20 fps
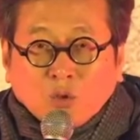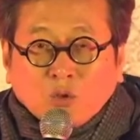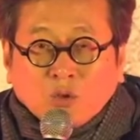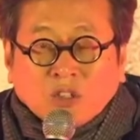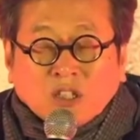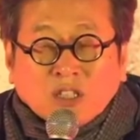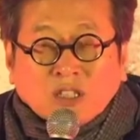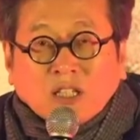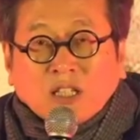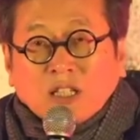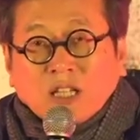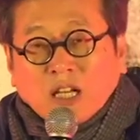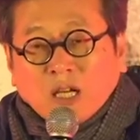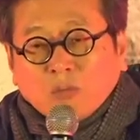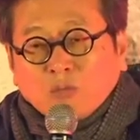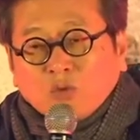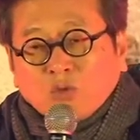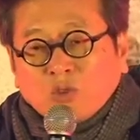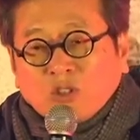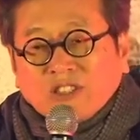
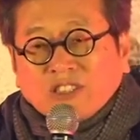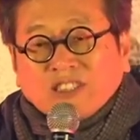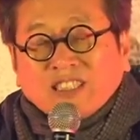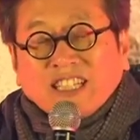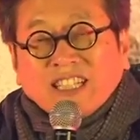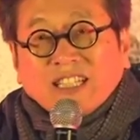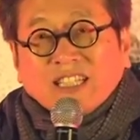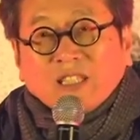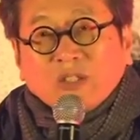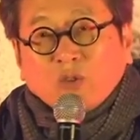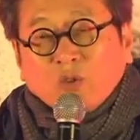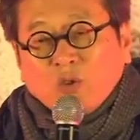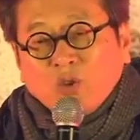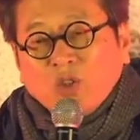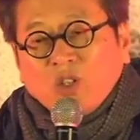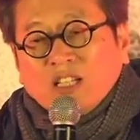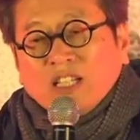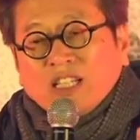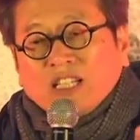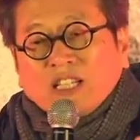윤석열이가 무너뜨린
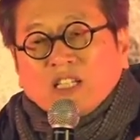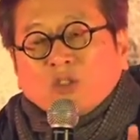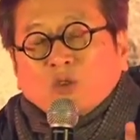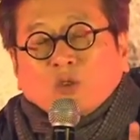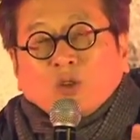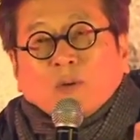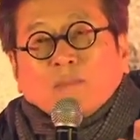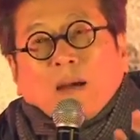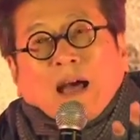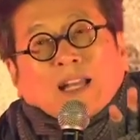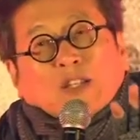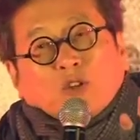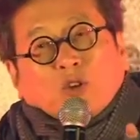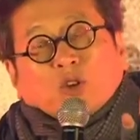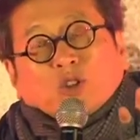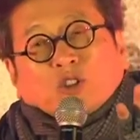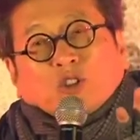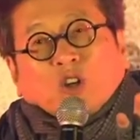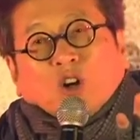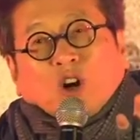윤리 기준을
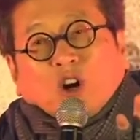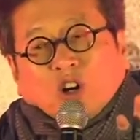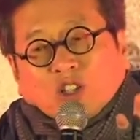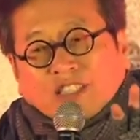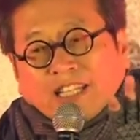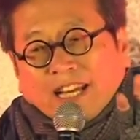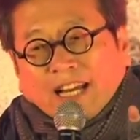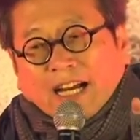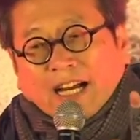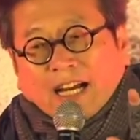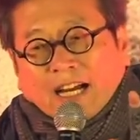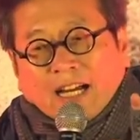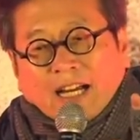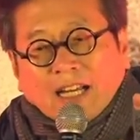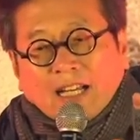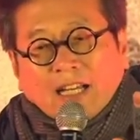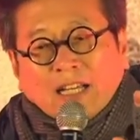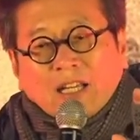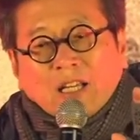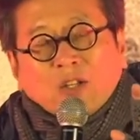맞춰서
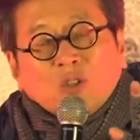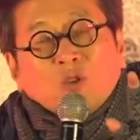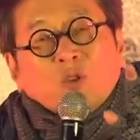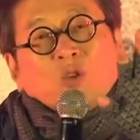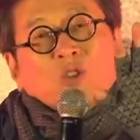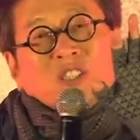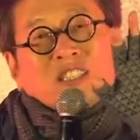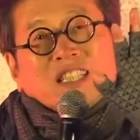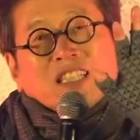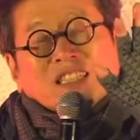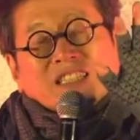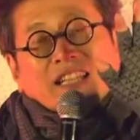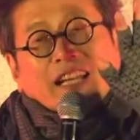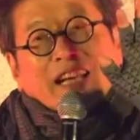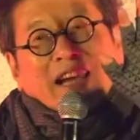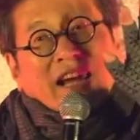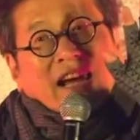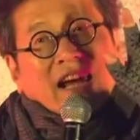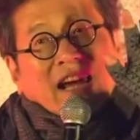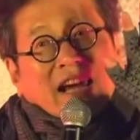제가
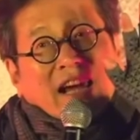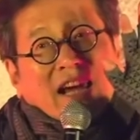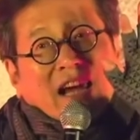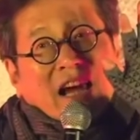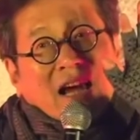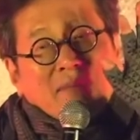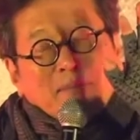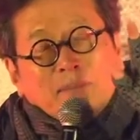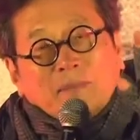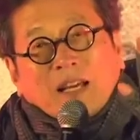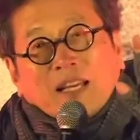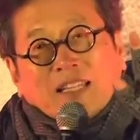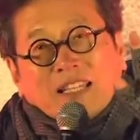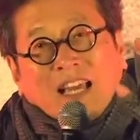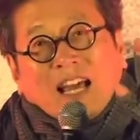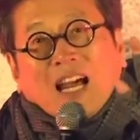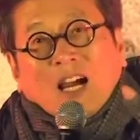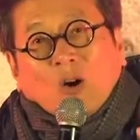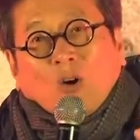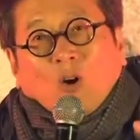윤석열에게
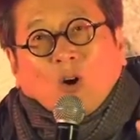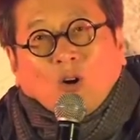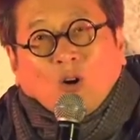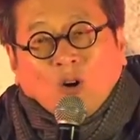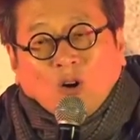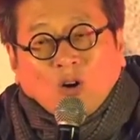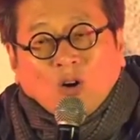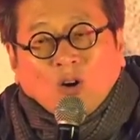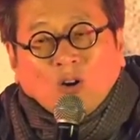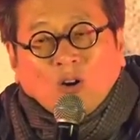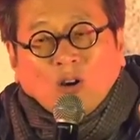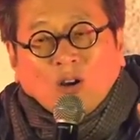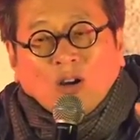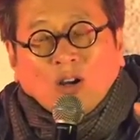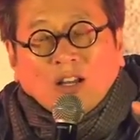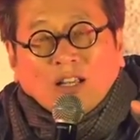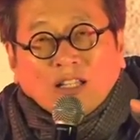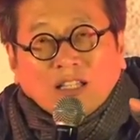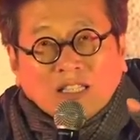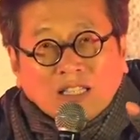한마디 하고
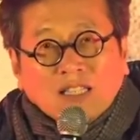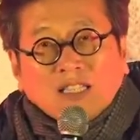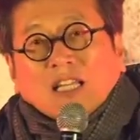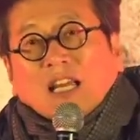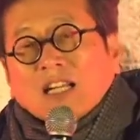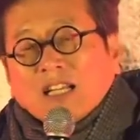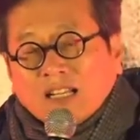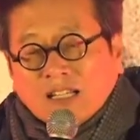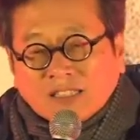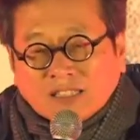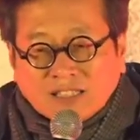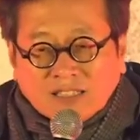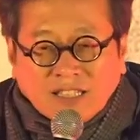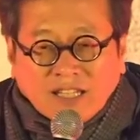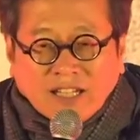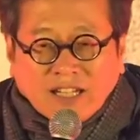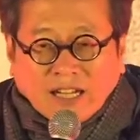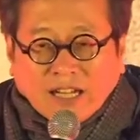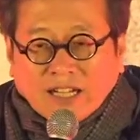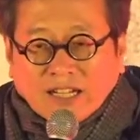이 자리에서
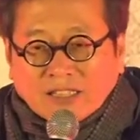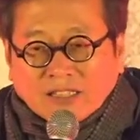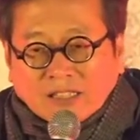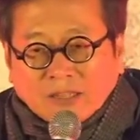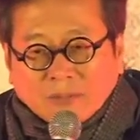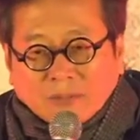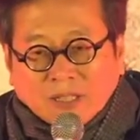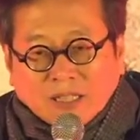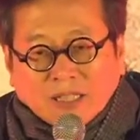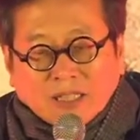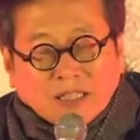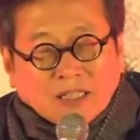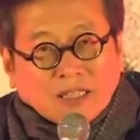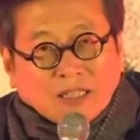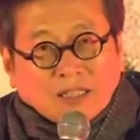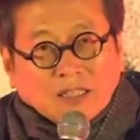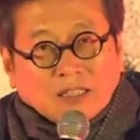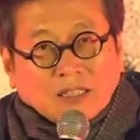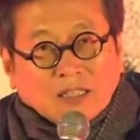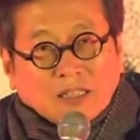내려가겠습니다.
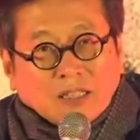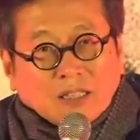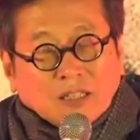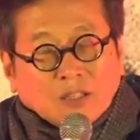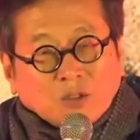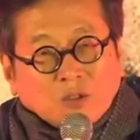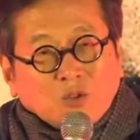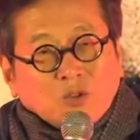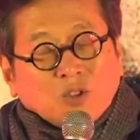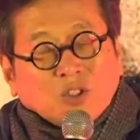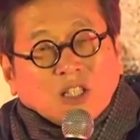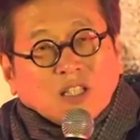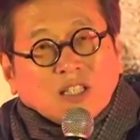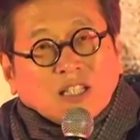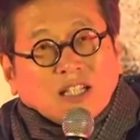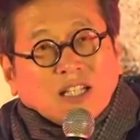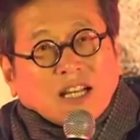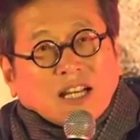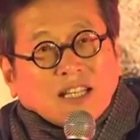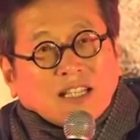
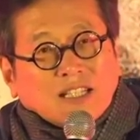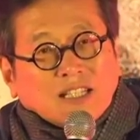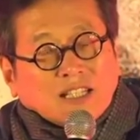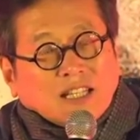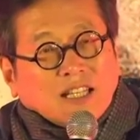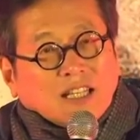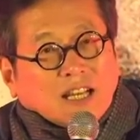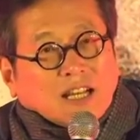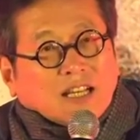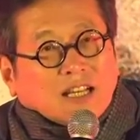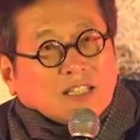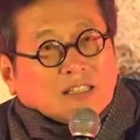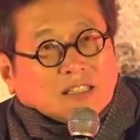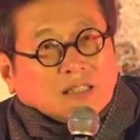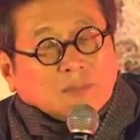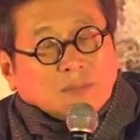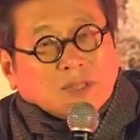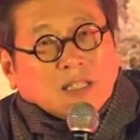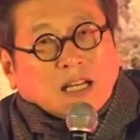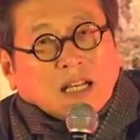윤석열이가 이렇게
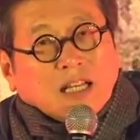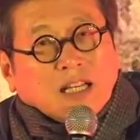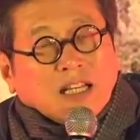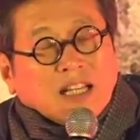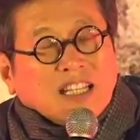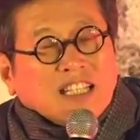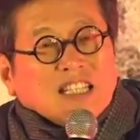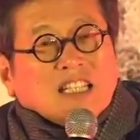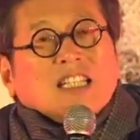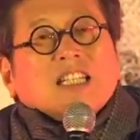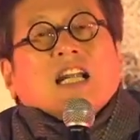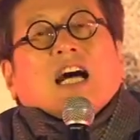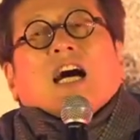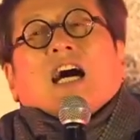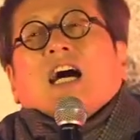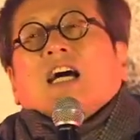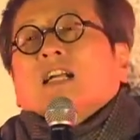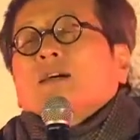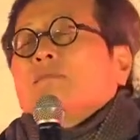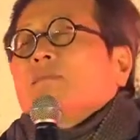이야기했습니다.
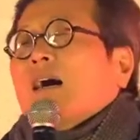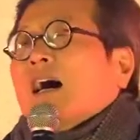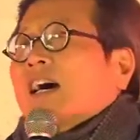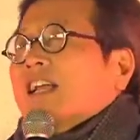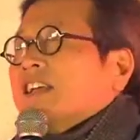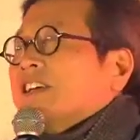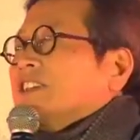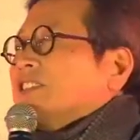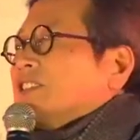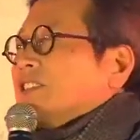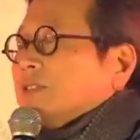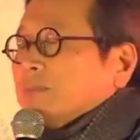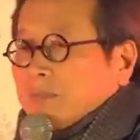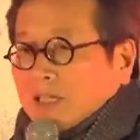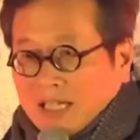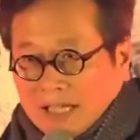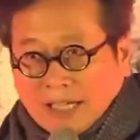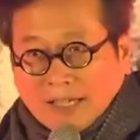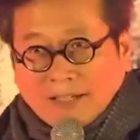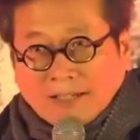지나가는
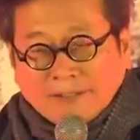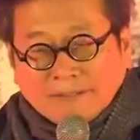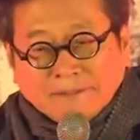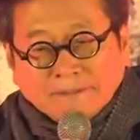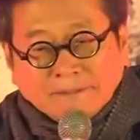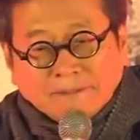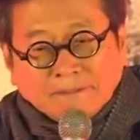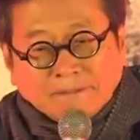말이었습니다.